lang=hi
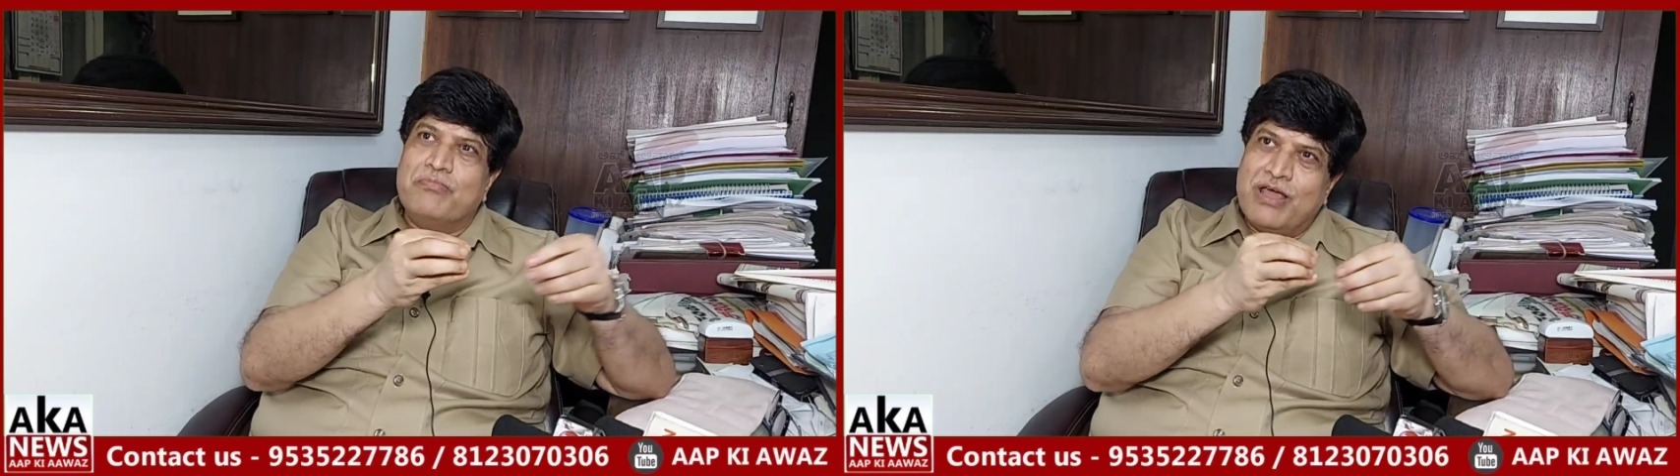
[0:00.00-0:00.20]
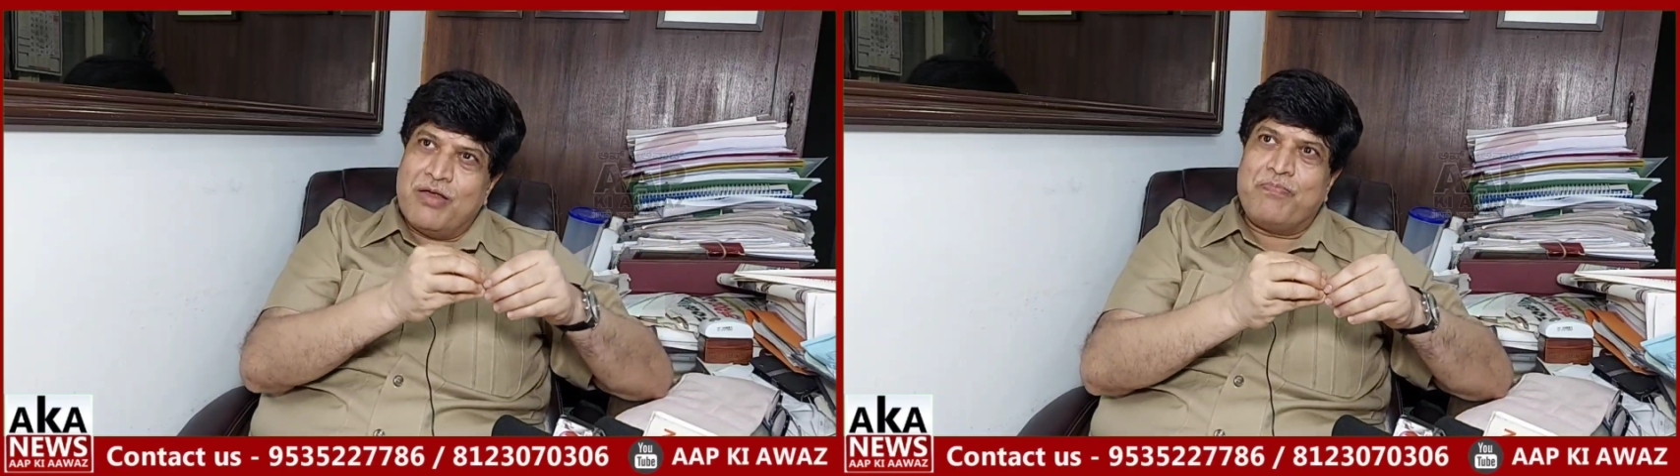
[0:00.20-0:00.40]

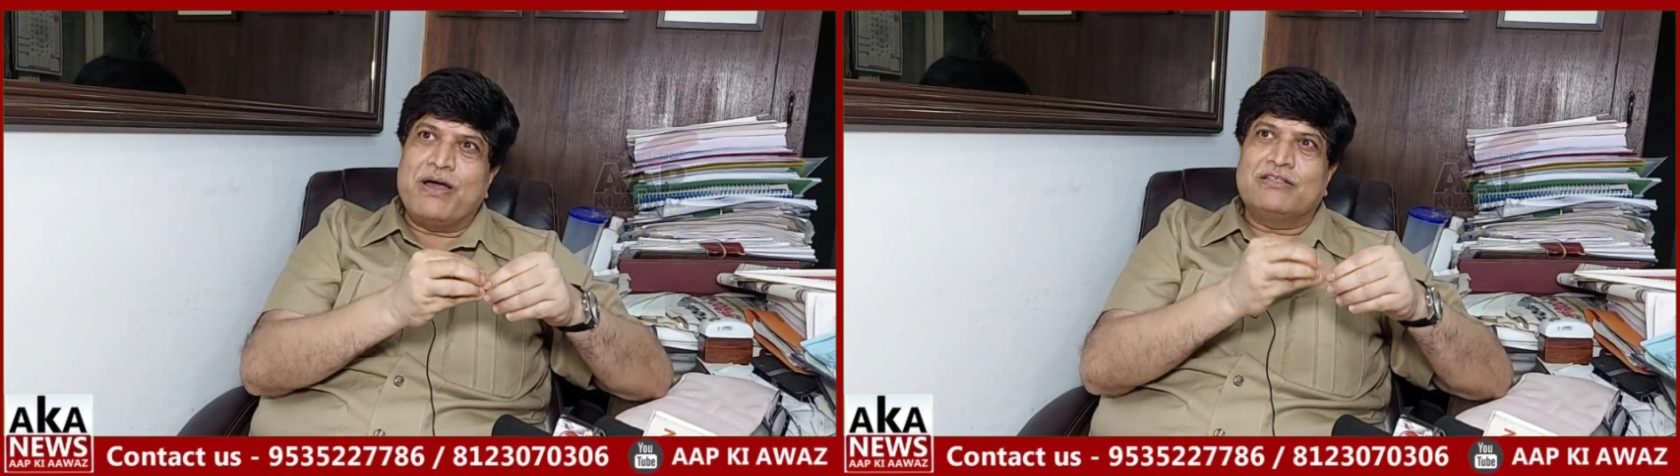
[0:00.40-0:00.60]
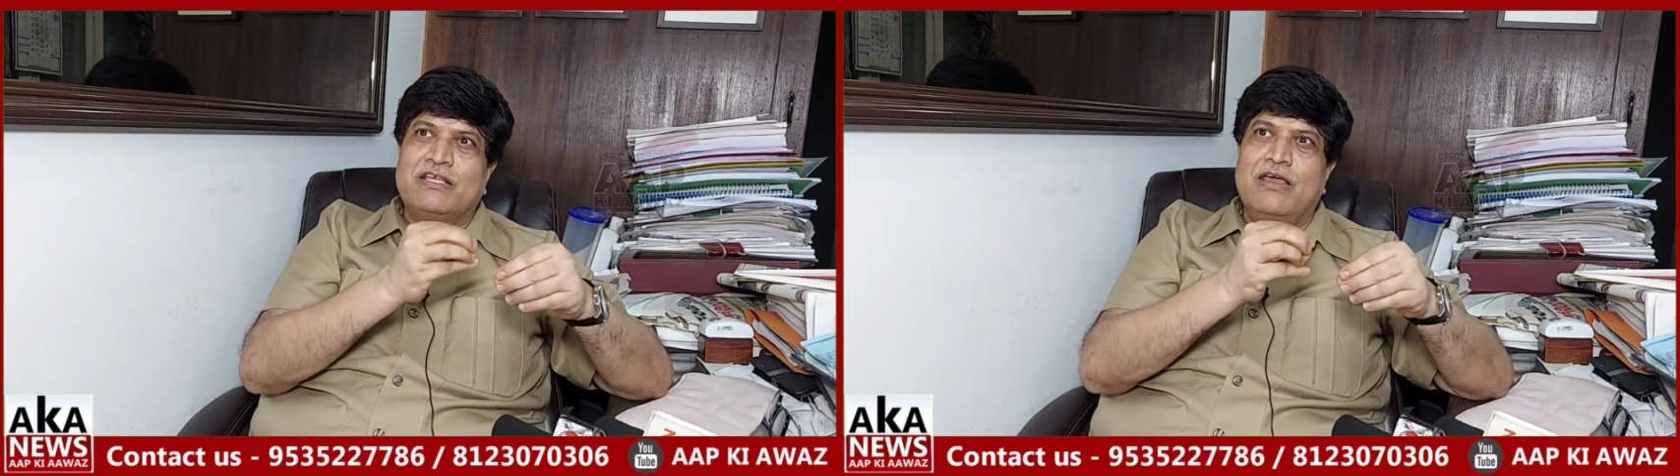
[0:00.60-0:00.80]
मेरे
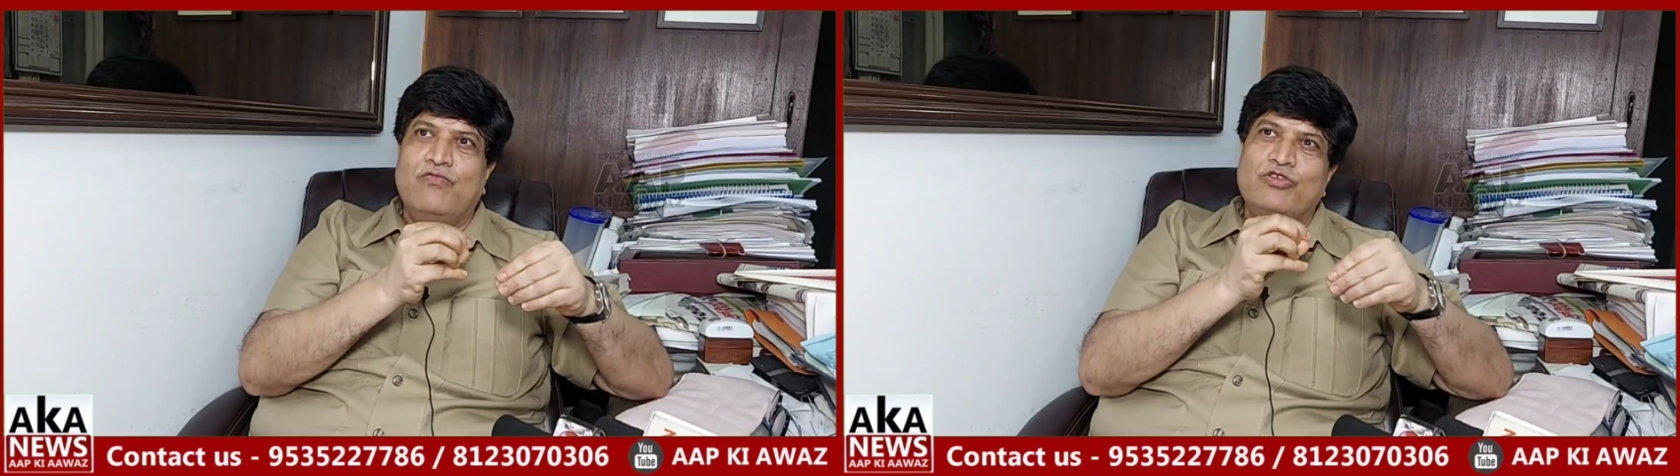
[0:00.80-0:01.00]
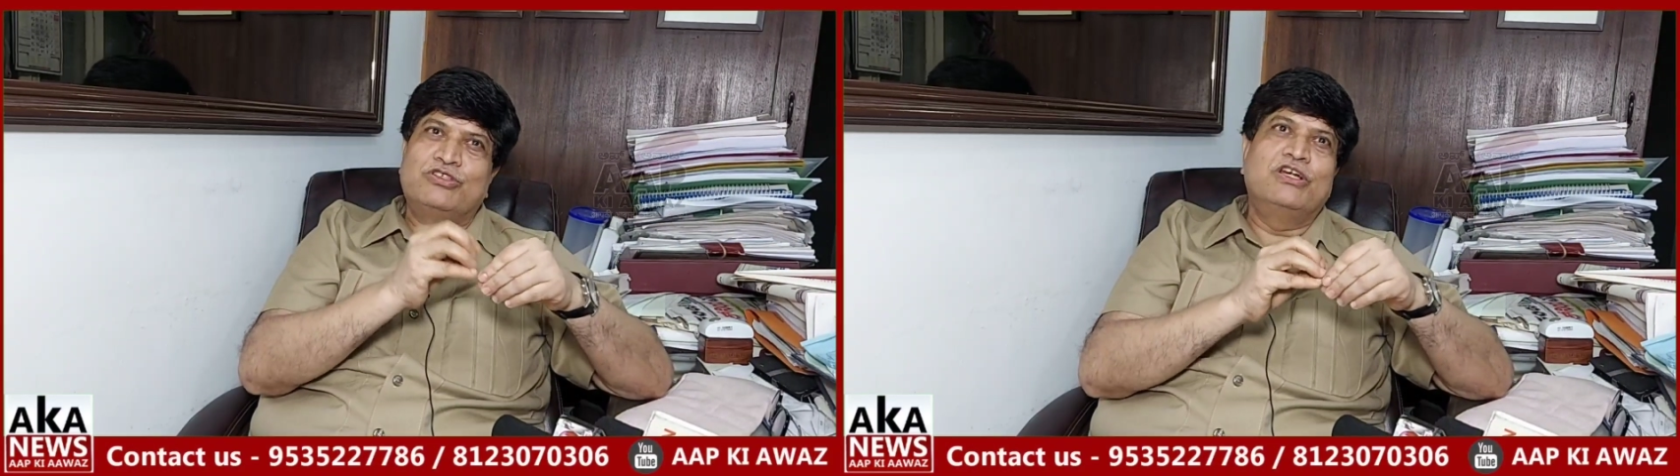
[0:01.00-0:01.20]
पास है
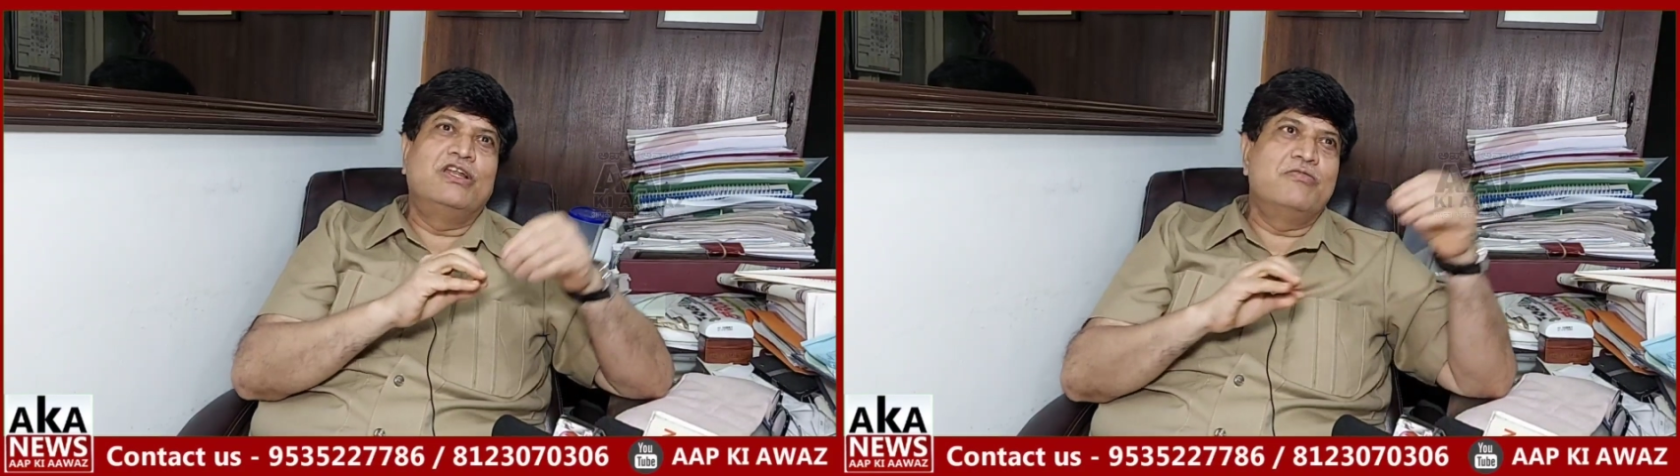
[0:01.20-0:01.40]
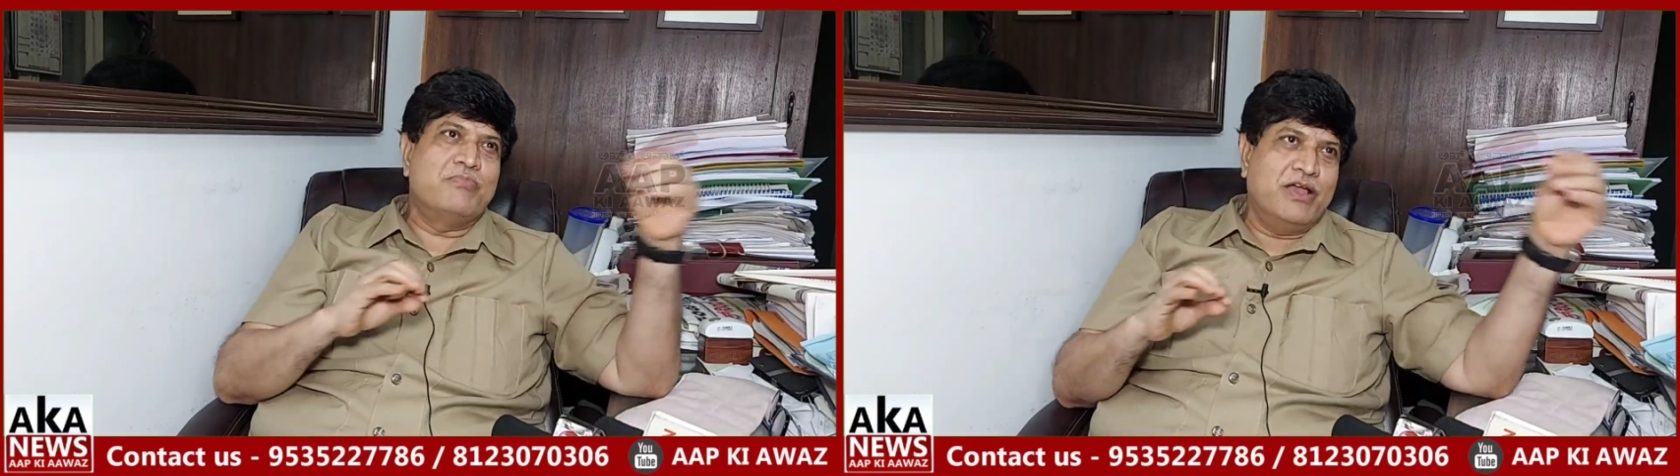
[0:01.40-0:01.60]
वो सीडी